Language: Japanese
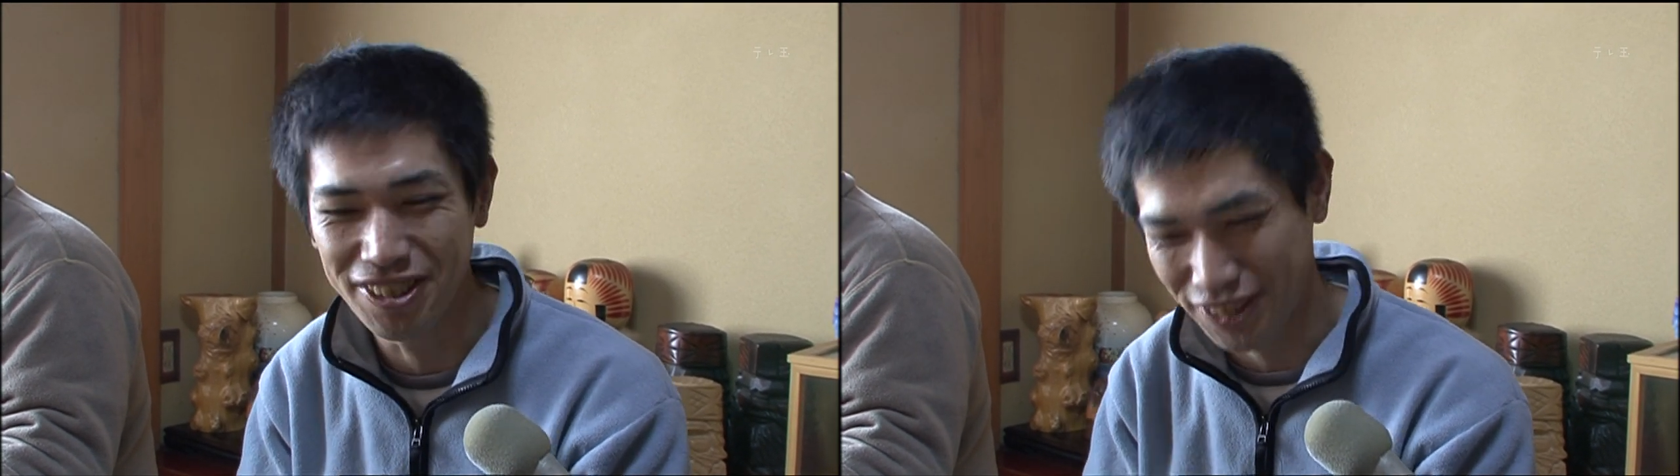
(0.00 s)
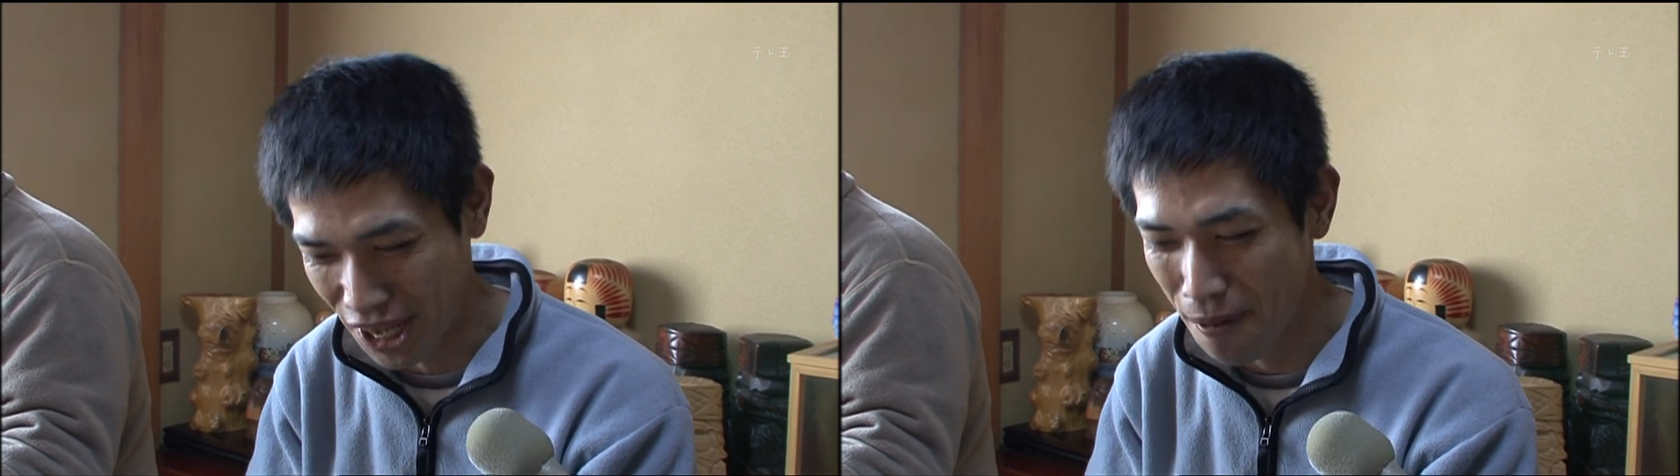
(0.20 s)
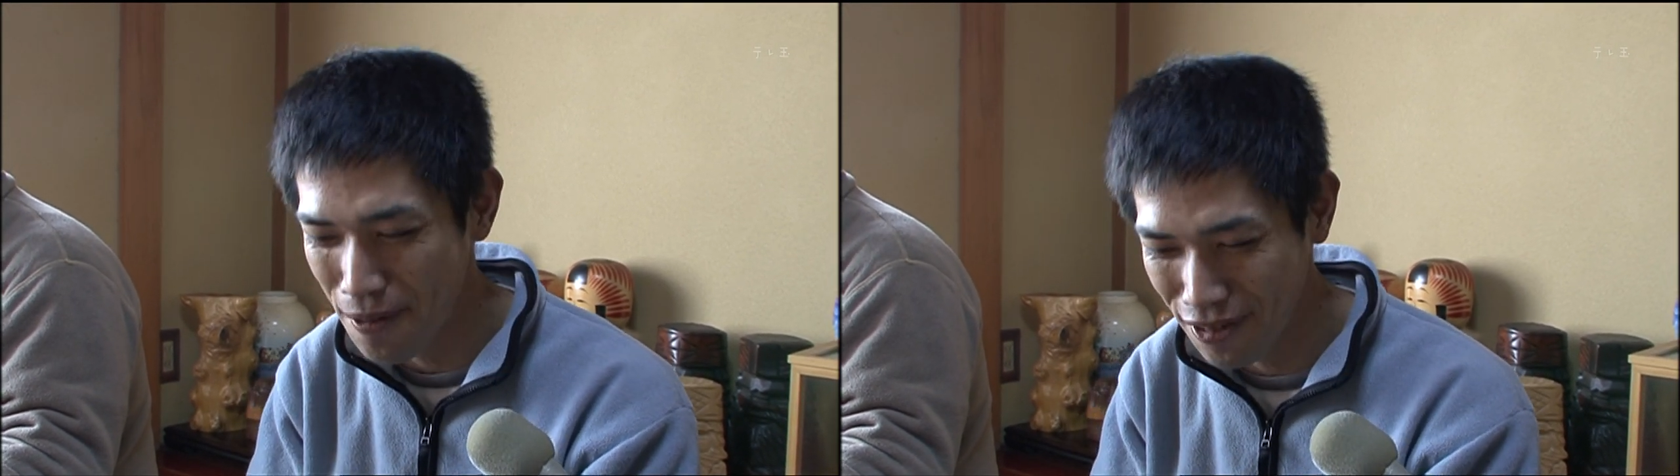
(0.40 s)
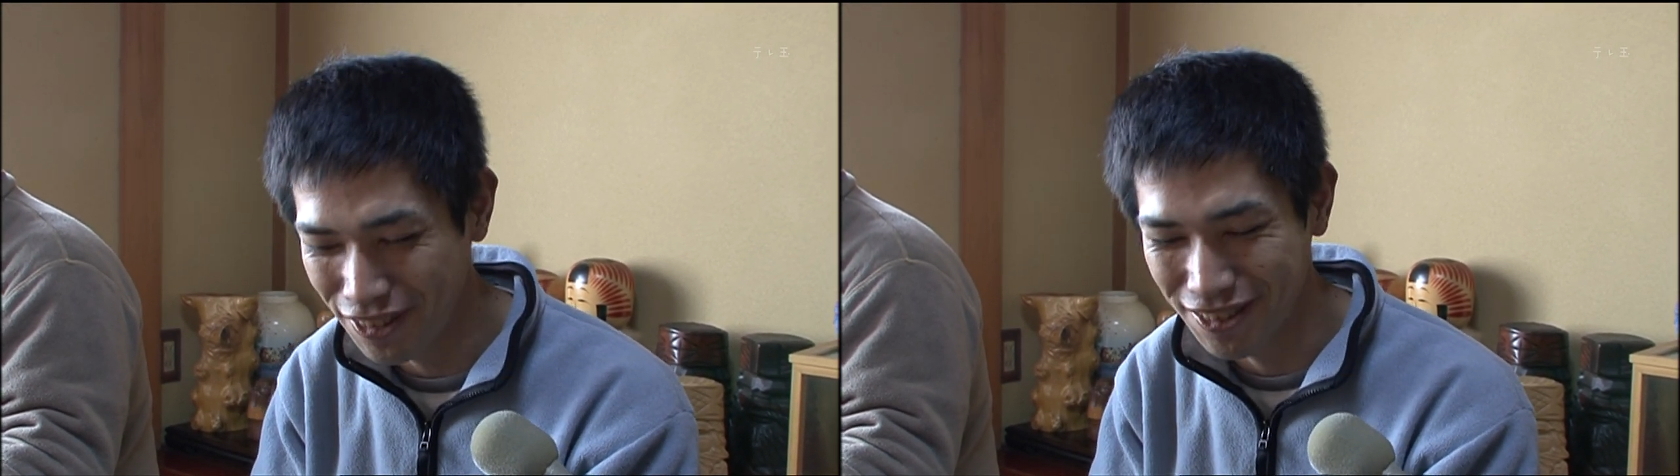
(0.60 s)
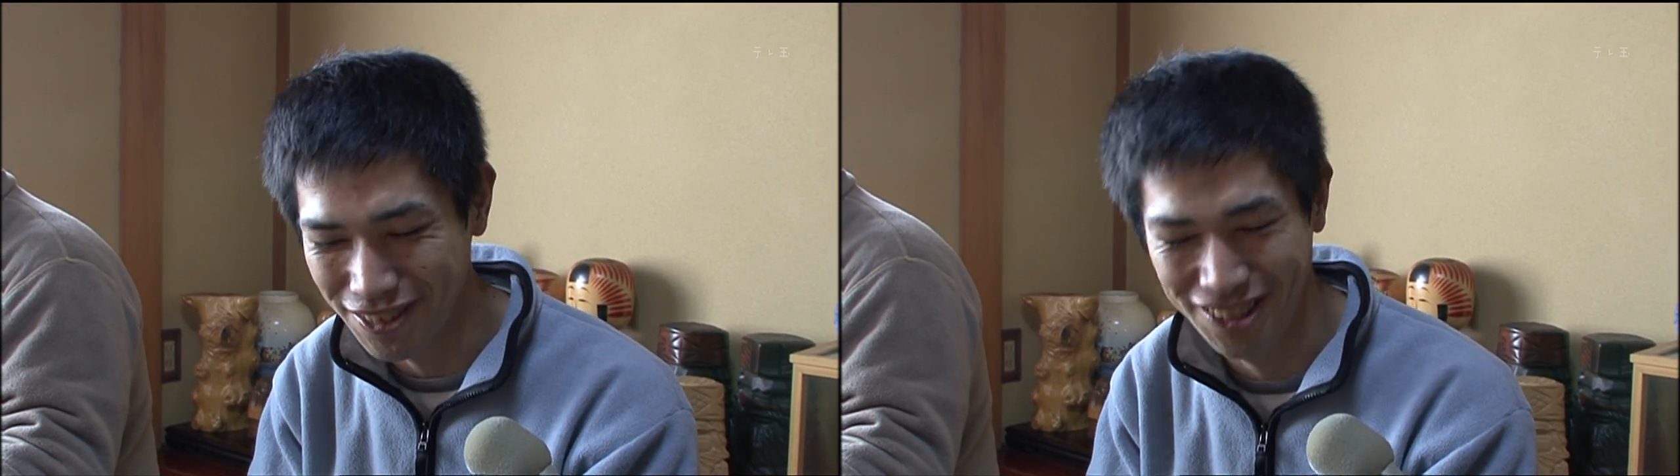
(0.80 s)
じで
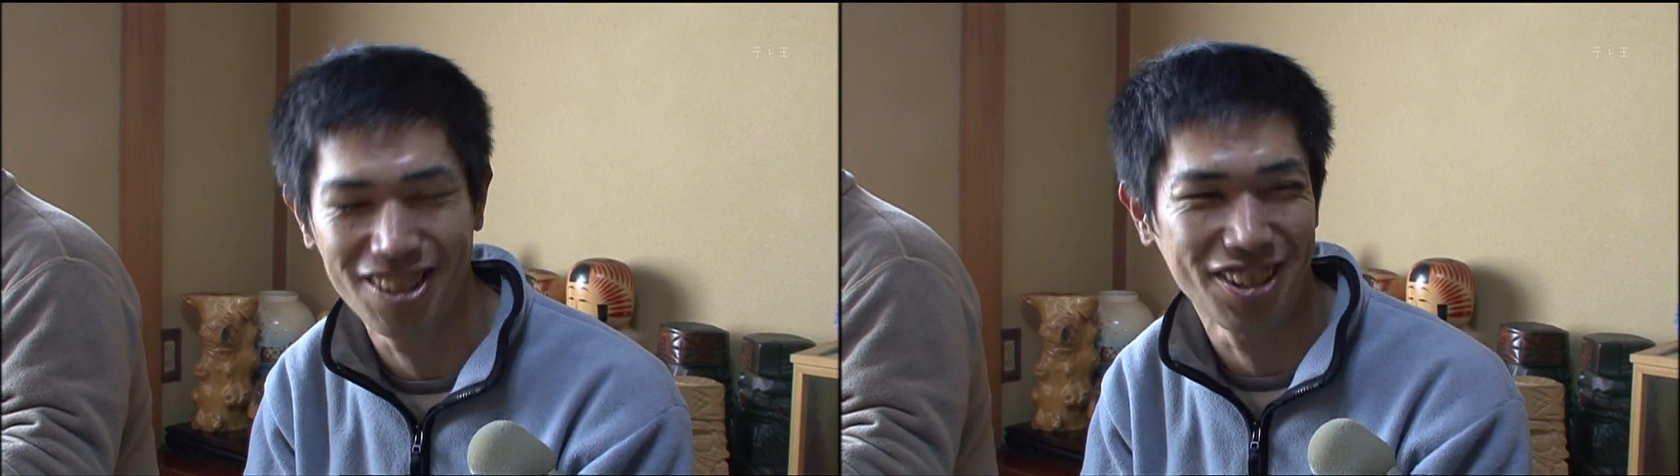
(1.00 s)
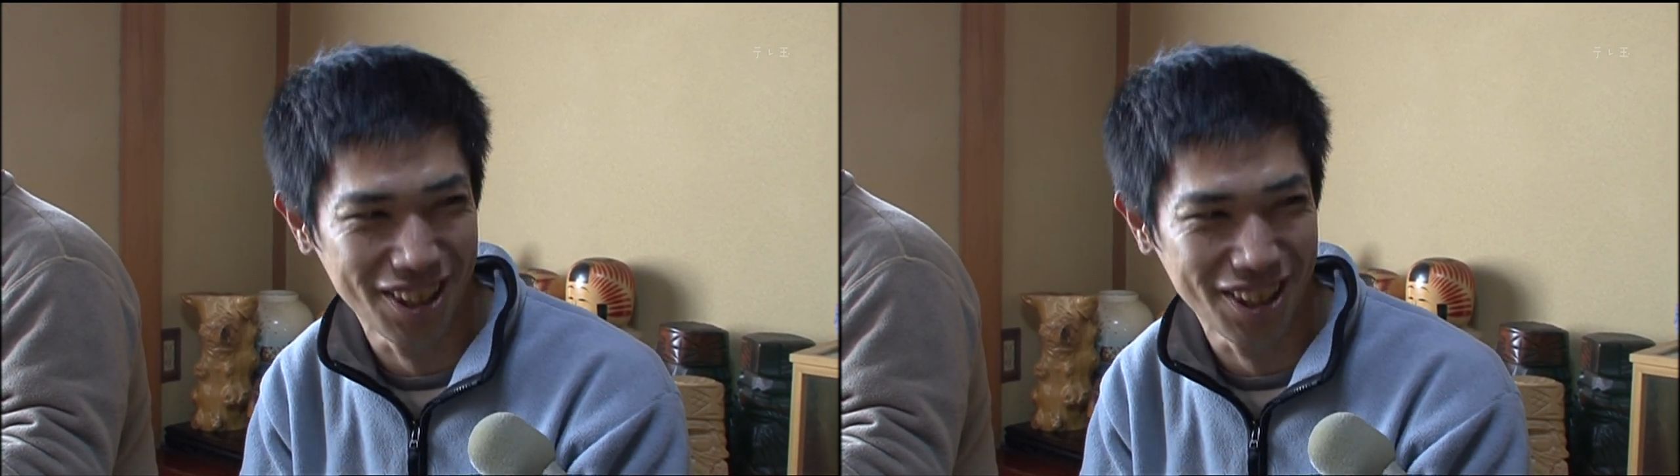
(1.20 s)
美味しかった